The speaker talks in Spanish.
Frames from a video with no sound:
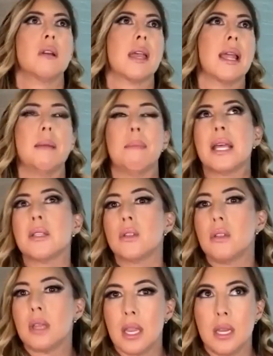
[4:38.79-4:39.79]
Que el
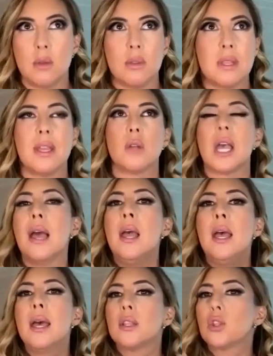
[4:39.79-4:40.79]
embarazo de Kenyon Tibet, o sea,
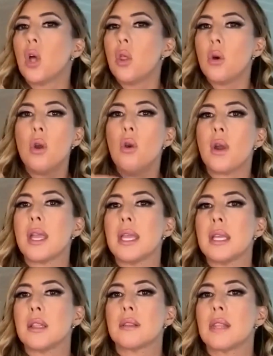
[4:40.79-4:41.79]
todo lo que,